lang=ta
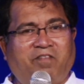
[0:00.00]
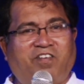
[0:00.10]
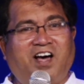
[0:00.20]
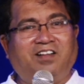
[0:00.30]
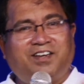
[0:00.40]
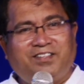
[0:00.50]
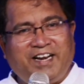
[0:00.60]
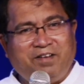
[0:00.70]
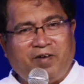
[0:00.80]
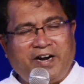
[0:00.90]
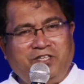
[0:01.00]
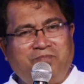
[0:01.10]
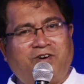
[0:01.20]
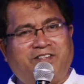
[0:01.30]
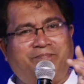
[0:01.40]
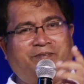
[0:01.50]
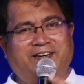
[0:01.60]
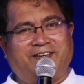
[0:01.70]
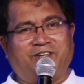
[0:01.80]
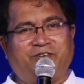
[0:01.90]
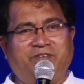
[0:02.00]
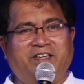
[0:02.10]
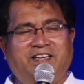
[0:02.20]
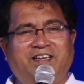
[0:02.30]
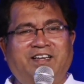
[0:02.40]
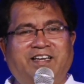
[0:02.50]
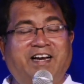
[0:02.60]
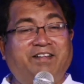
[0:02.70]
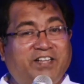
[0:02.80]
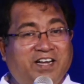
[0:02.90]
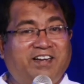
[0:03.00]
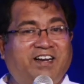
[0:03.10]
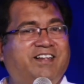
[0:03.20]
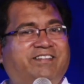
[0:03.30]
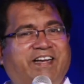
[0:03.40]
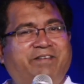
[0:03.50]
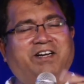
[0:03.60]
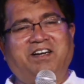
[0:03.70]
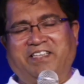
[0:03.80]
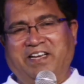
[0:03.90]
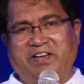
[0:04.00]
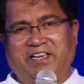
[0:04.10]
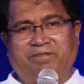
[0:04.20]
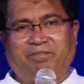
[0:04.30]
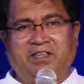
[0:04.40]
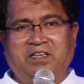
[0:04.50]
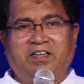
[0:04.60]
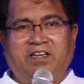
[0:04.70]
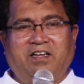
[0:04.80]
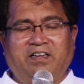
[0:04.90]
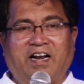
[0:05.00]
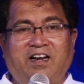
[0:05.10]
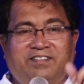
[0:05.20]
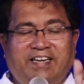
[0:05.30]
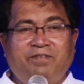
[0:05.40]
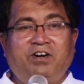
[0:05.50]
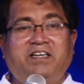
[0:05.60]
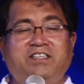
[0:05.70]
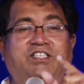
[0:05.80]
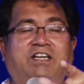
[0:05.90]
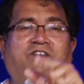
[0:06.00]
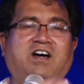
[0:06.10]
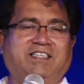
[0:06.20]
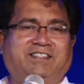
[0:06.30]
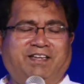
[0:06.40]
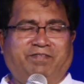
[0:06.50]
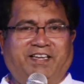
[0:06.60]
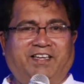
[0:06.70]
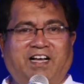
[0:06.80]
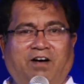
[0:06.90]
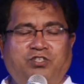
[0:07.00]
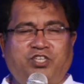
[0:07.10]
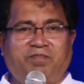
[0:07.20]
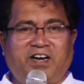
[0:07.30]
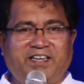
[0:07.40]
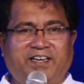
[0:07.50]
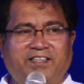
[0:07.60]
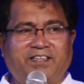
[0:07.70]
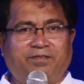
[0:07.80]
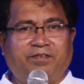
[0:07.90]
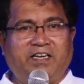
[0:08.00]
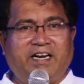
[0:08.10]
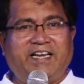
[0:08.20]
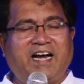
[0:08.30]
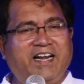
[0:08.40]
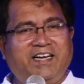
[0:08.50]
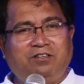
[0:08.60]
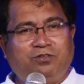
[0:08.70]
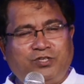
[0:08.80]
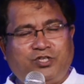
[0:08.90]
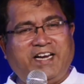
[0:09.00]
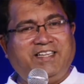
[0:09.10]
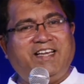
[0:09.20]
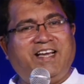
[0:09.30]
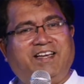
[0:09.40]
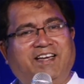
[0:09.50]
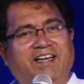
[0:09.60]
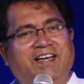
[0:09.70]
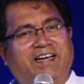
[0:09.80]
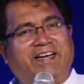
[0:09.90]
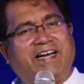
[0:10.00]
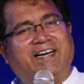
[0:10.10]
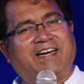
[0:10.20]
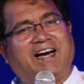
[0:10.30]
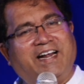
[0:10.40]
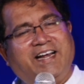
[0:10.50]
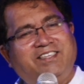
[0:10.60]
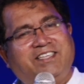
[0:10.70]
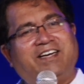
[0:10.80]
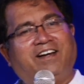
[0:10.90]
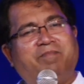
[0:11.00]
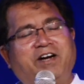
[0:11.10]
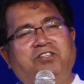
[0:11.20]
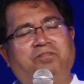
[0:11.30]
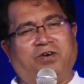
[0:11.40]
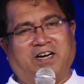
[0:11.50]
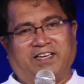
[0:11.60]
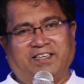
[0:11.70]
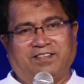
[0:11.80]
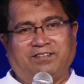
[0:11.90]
வனாந்திரத்திலே மடிந்து போனதை பார்க்கிறோம் எனவே தான் நல்ல தலைவர்கள் தேவை நல்ல தலைவர்களுக்கு செல்வாக்கு தேவை அவசியமாக இருக்கிறது இன்றைக்கி அநேகர் துர்ச்செய்தியை கேட்குற அநேக ஜனங்கள் மடிந்து போகிறாங்க